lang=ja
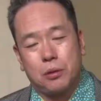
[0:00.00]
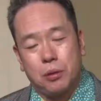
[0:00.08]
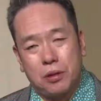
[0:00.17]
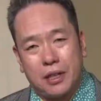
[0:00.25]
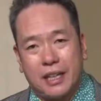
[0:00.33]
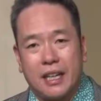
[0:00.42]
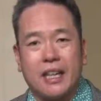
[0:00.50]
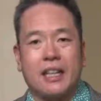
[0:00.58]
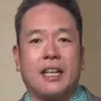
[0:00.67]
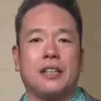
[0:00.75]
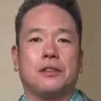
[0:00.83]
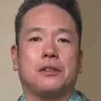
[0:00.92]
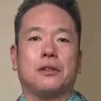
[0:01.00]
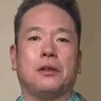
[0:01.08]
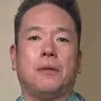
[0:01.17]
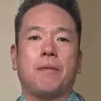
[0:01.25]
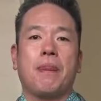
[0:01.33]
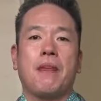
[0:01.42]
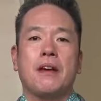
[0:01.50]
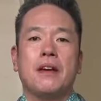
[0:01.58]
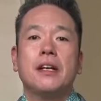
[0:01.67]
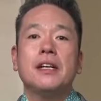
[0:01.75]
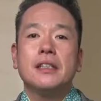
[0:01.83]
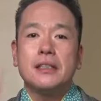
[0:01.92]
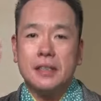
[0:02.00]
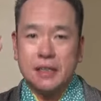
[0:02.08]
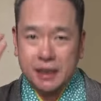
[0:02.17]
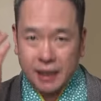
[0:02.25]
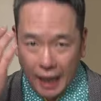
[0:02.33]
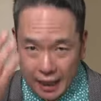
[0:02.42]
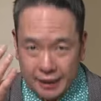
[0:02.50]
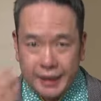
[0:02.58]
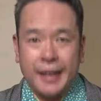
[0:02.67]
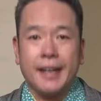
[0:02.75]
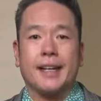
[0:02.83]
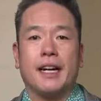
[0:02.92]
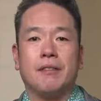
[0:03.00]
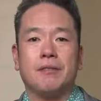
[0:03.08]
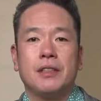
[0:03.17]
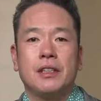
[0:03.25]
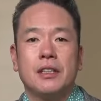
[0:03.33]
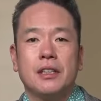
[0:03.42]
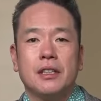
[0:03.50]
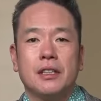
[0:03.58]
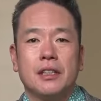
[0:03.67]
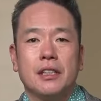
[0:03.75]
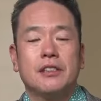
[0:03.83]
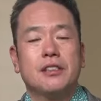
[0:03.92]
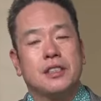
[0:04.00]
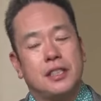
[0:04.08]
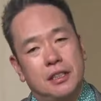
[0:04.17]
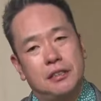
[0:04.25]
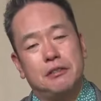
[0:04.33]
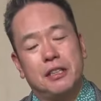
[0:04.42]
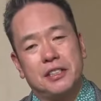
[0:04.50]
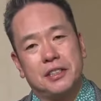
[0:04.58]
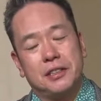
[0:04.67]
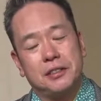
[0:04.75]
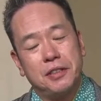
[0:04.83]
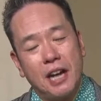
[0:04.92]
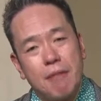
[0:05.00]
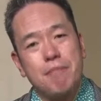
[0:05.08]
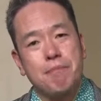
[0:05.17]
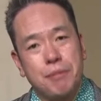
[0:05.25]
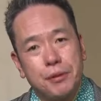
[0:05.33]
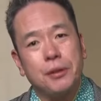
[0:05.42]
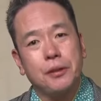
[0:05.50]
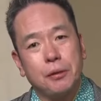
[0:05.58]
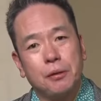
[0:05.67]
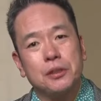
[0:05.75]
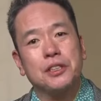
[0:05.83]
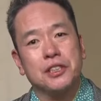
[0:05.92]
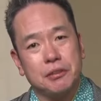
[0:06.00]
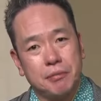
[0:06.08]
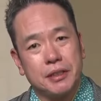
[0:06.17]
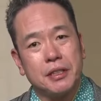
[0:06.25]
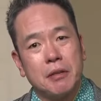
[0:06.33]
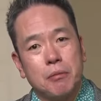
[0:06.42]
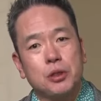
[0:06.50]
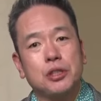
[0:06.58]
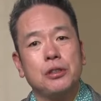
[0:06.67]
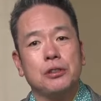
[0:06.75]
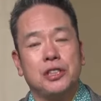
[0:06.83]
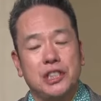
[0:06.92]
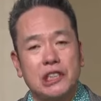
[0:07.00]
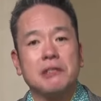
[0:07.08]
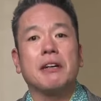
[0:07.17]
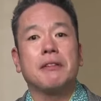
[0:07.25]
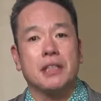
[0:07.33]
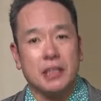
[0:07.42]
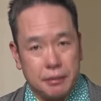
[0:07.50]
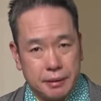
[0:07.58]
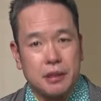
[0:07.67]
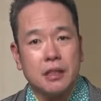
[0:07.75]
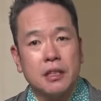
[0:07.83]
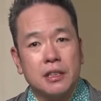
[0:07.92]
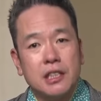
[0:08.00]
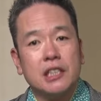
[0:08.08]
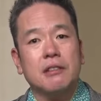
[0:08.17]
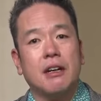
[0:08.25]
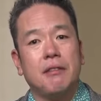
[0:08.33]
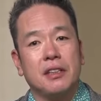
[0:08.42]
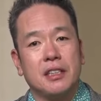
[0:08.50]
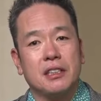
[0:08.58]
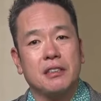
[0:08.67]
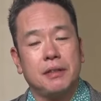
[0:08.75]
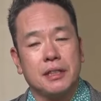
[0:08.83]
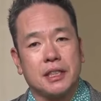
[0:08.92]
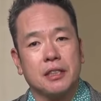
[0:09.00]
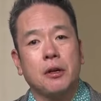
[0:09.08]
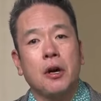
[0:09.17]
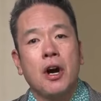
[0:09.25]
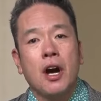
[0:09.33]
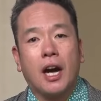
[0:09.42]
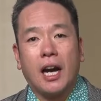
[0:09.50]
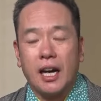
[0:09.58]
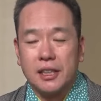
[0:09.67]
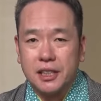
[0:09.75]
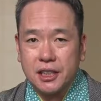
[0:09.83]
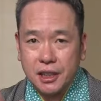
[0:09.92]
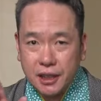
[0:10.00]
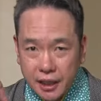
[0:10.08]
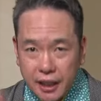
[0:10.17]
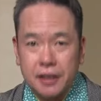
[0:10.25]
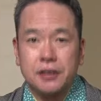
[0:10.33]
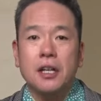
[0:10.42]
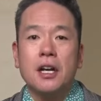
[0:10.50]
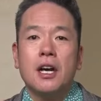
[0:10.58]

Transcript: こっからなんと3年間井口選手はスランプに陥りますもちろん G1 は出てます G1 は出てますけど勝ちきらないで